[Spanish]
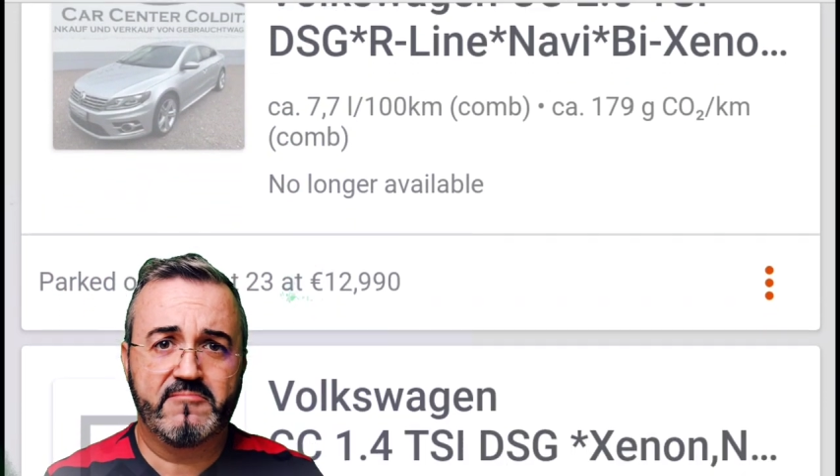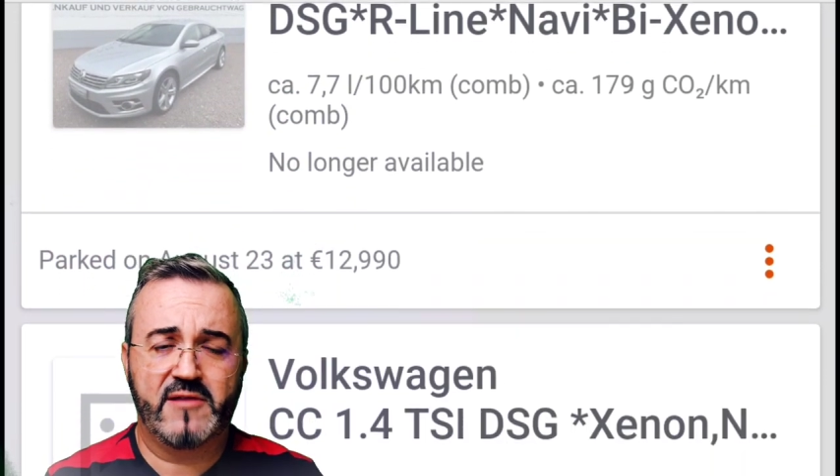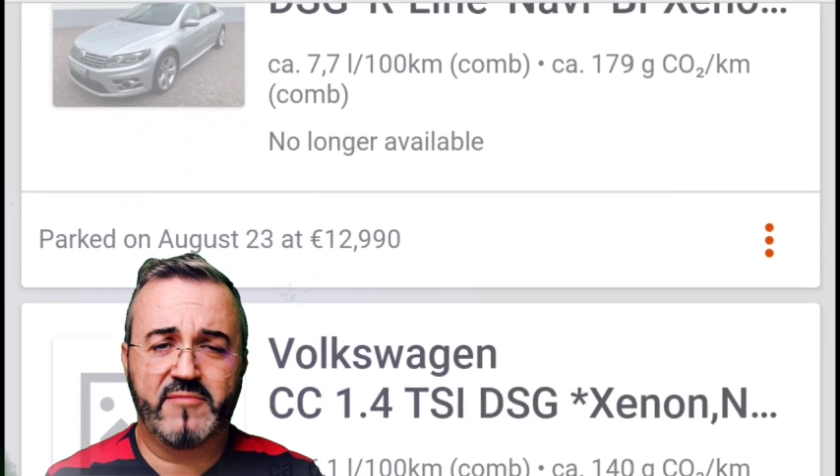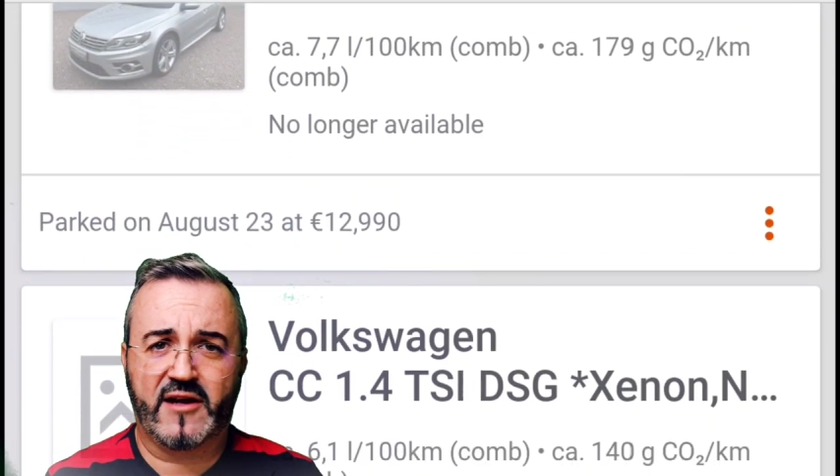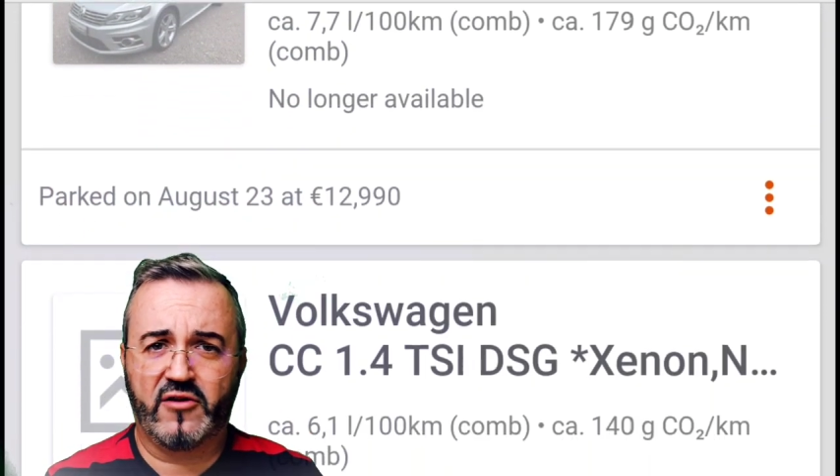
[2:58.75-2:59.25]

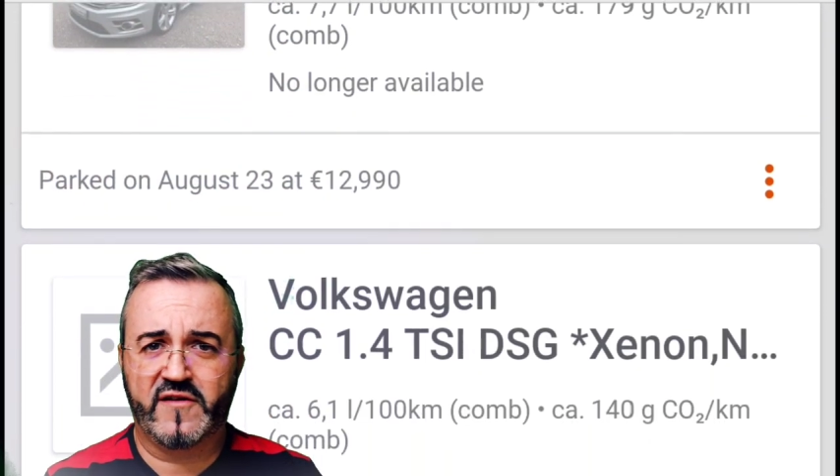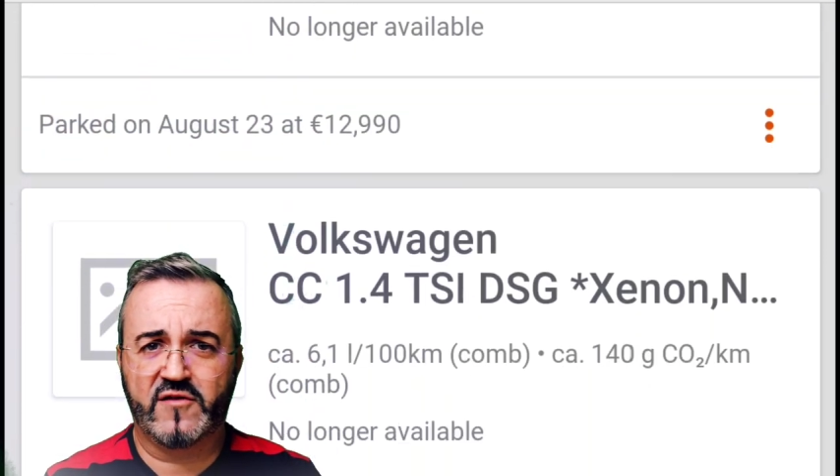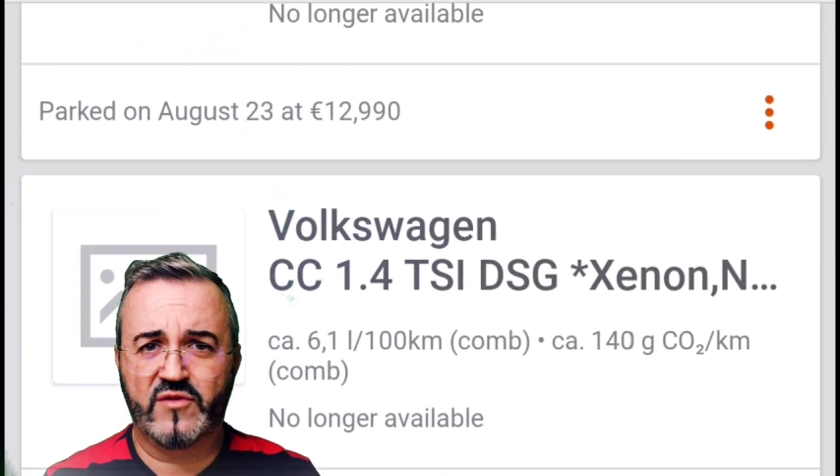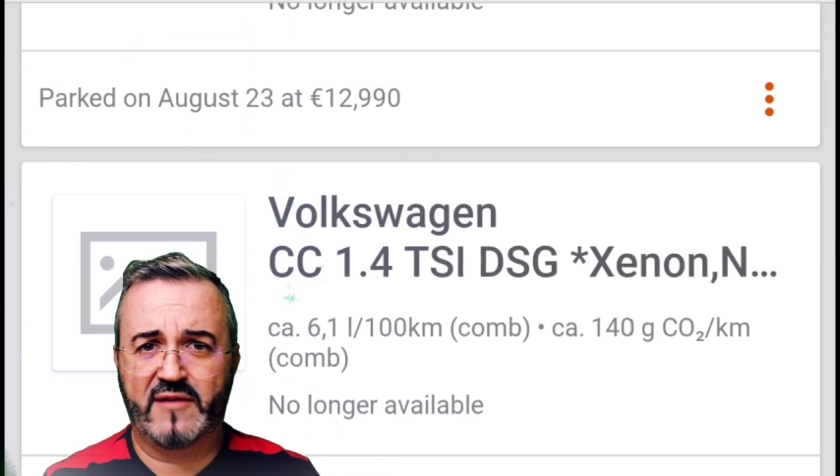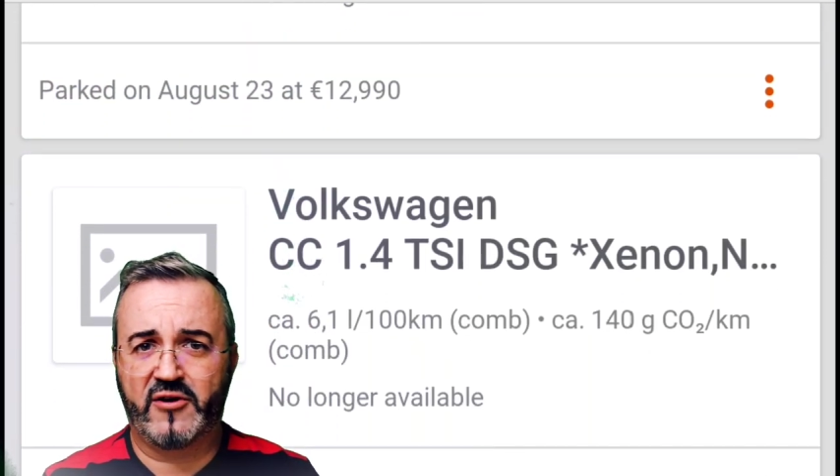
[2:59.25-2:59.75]
el mercado de
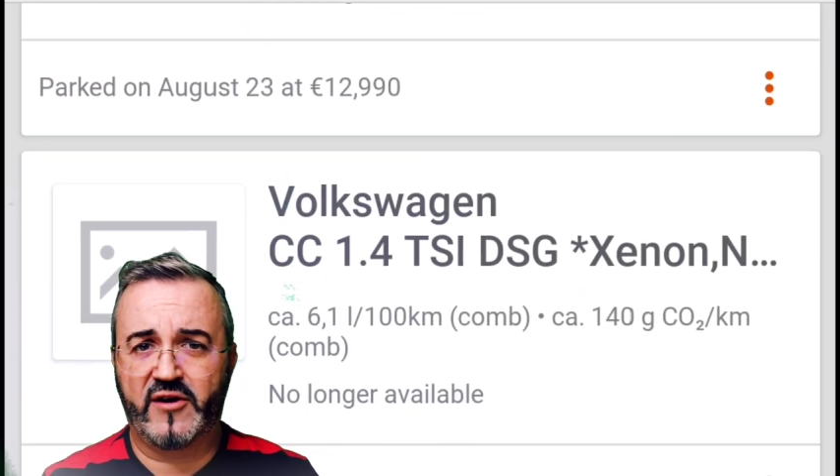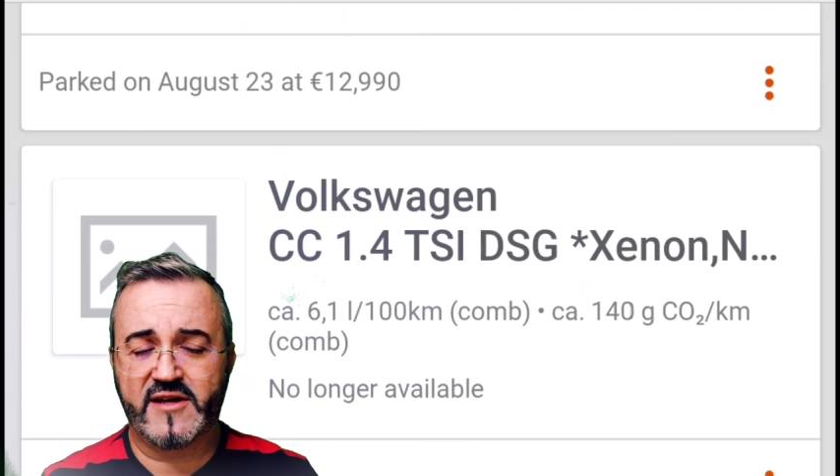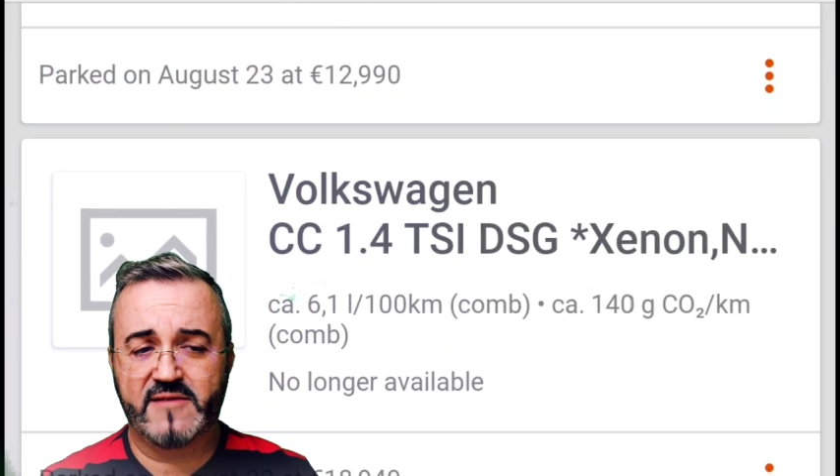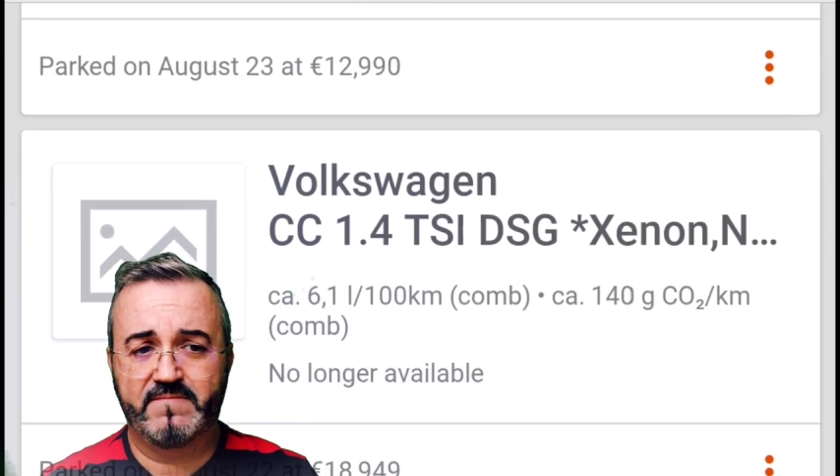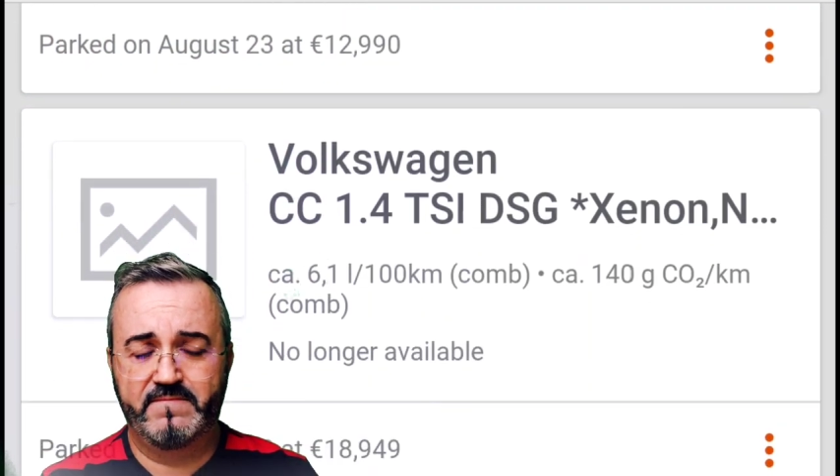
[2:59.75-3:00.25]
segunda mano
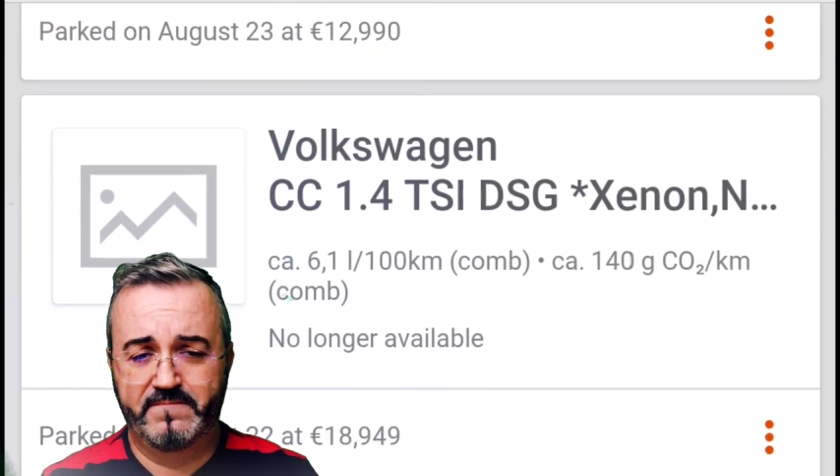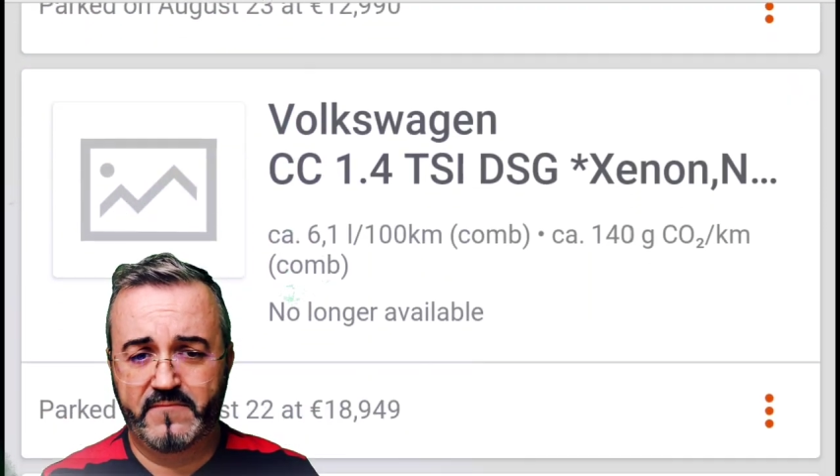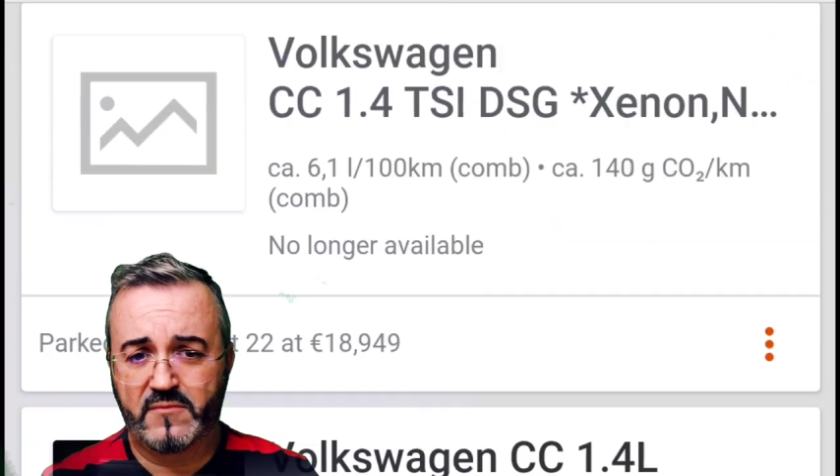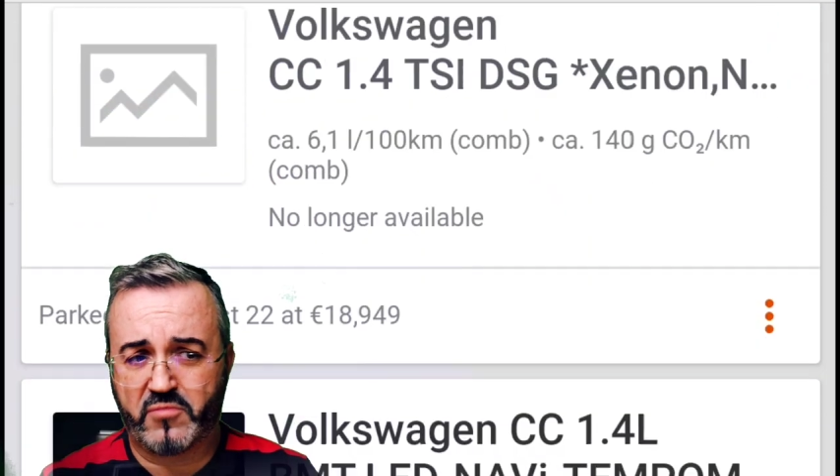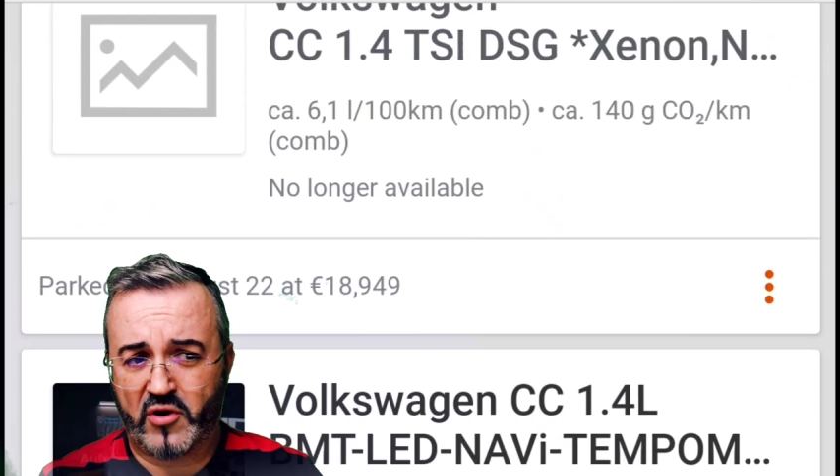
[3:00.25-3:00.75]
allí.
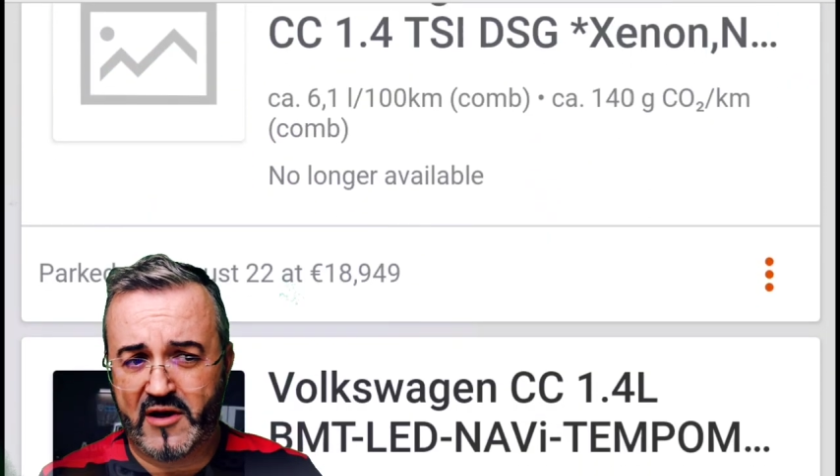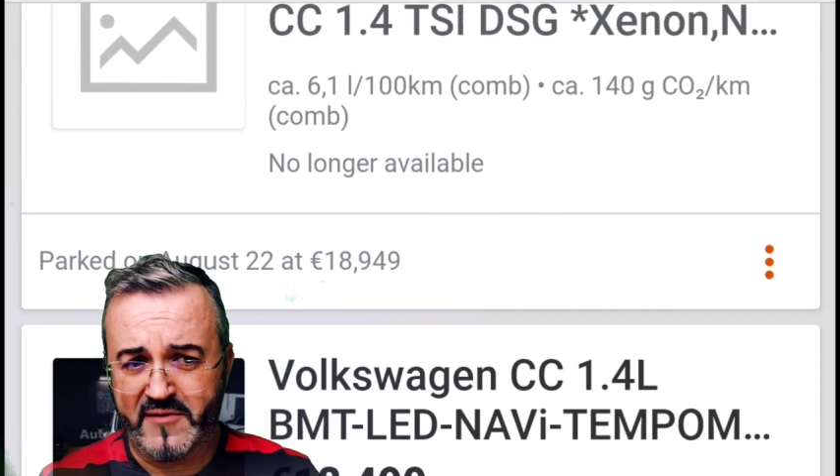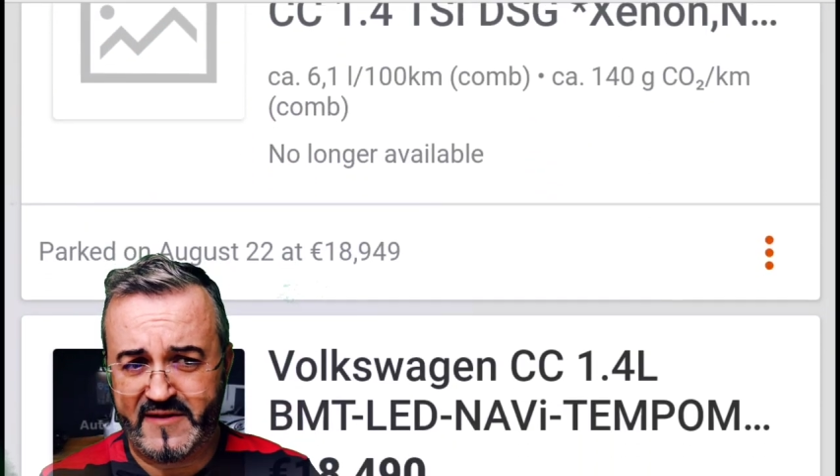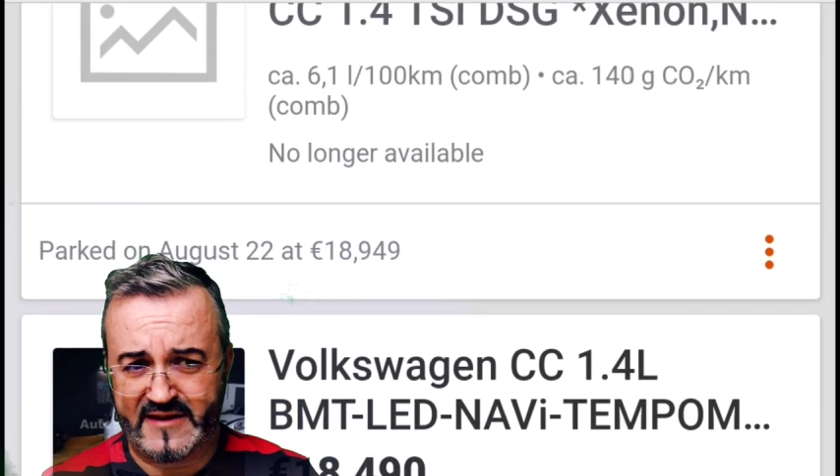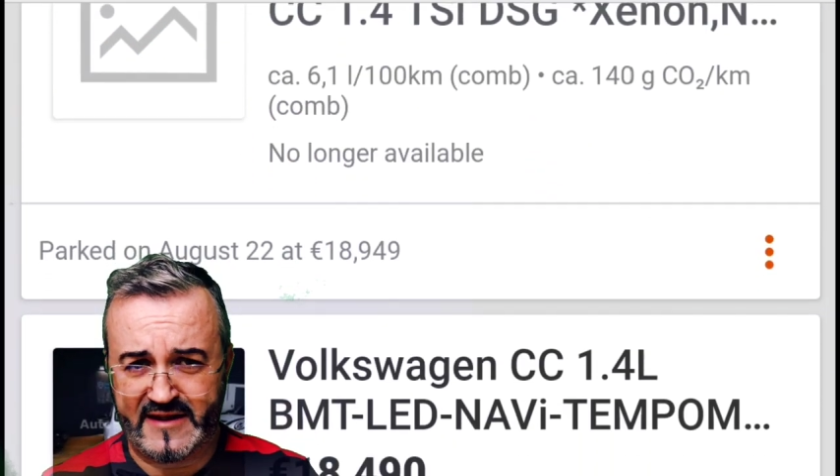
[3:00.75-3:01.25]

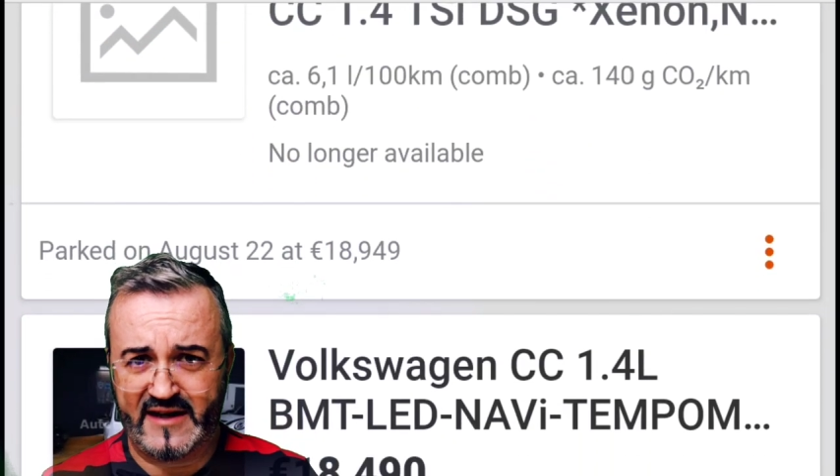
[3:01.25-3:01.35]
Probablemente